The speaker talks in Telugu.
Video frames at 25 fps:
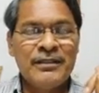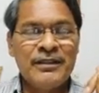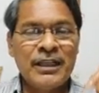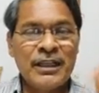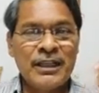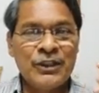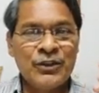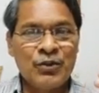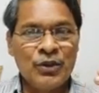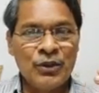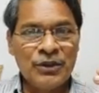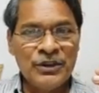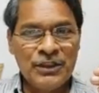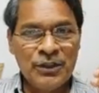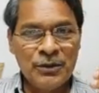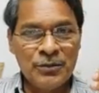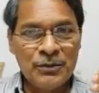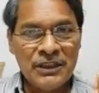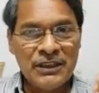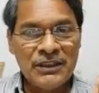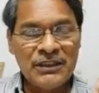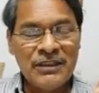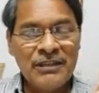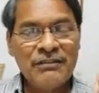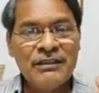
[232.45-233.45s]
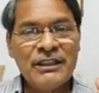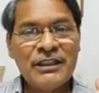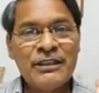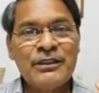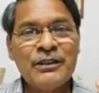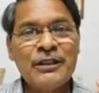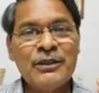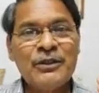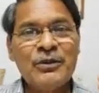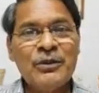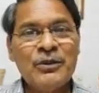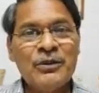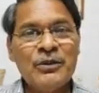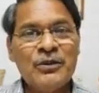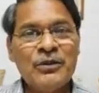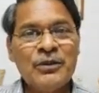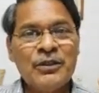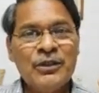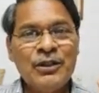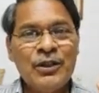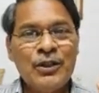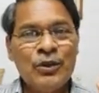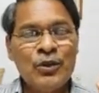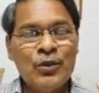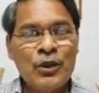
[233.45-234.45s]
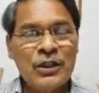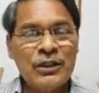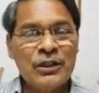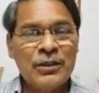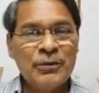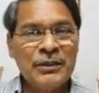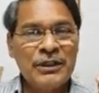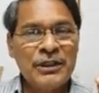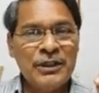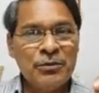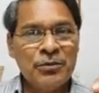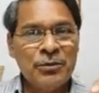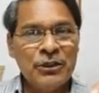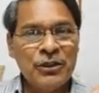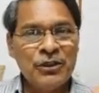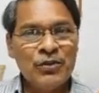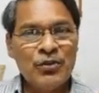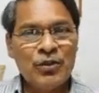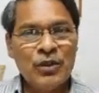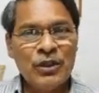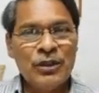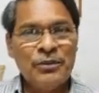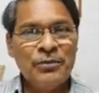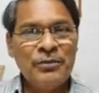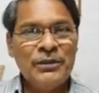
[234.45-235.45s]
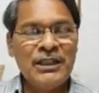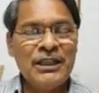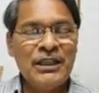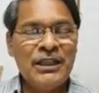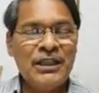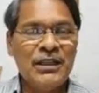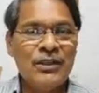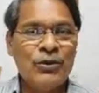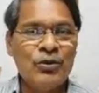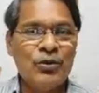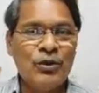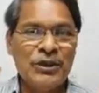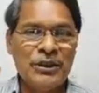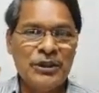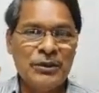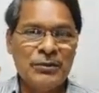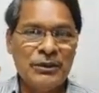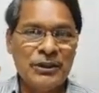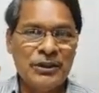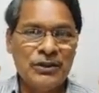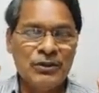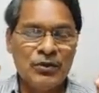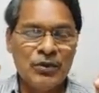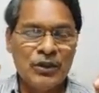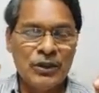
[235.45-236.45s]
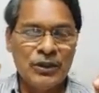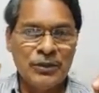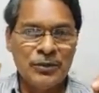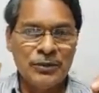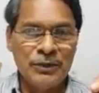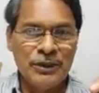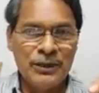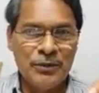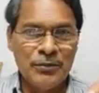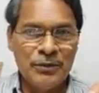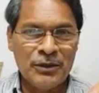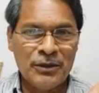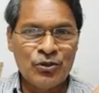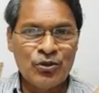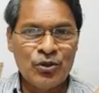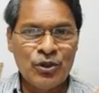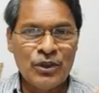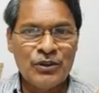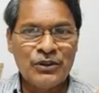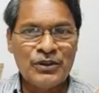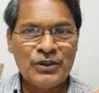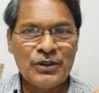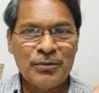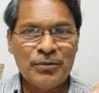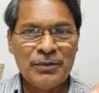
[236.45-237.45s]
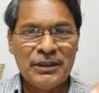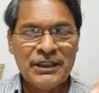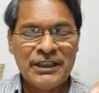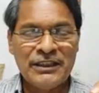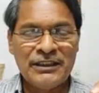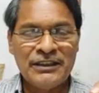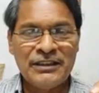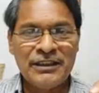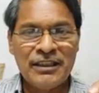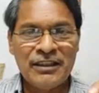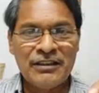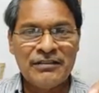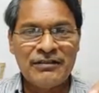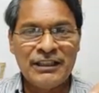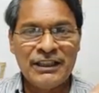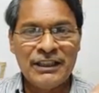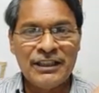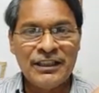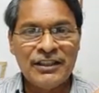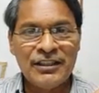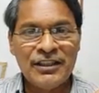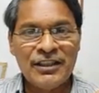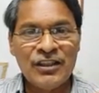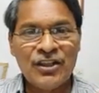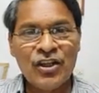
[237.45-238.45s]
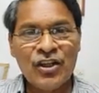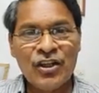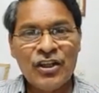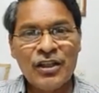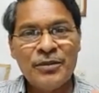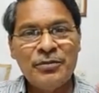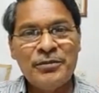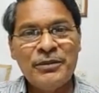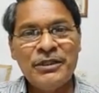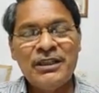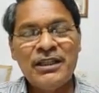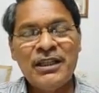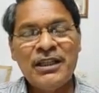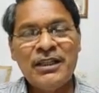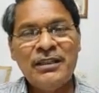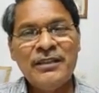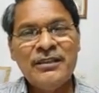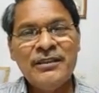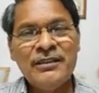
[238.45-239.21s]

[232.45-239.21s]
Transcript: తన సొంత మంత్రివర్గంలో కొంతమంది మంత్రుల మీద కొన్ని కొంతమంది మంత్రులకు సంబంధించినటువంటి అధికారుల మీద